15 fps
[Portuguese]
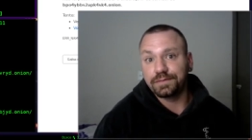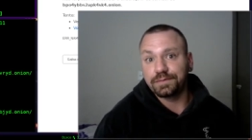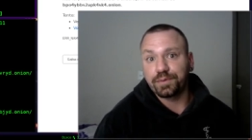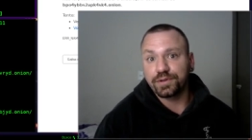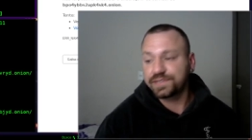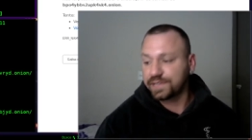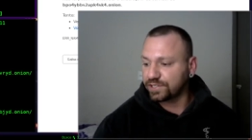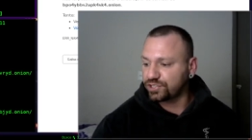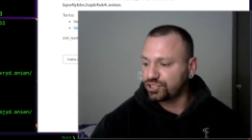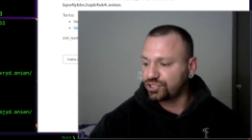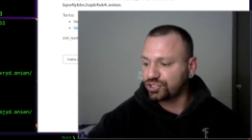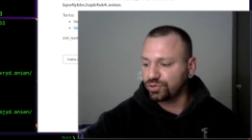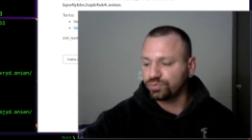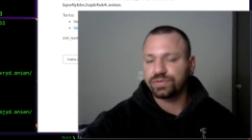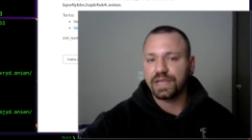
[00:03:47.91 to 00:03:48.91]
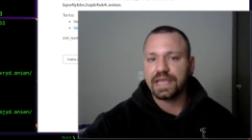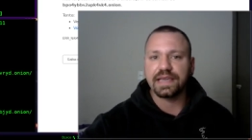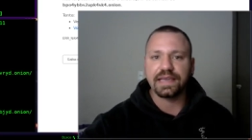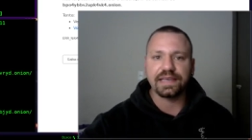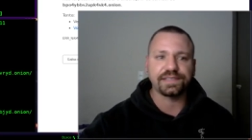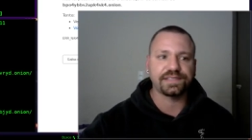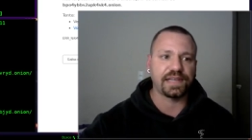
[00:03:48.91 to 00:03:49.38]
pode ser que a gente não
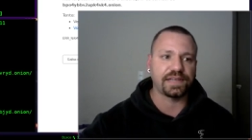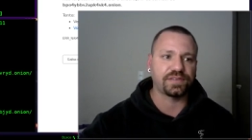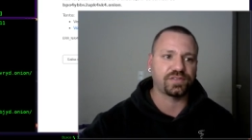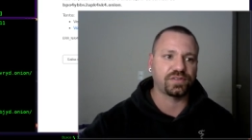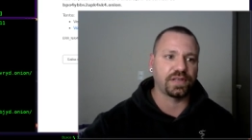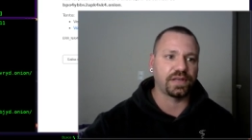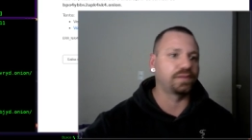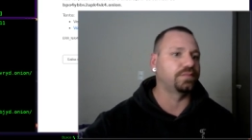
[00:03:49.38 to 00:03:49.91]
tenha acesso, né?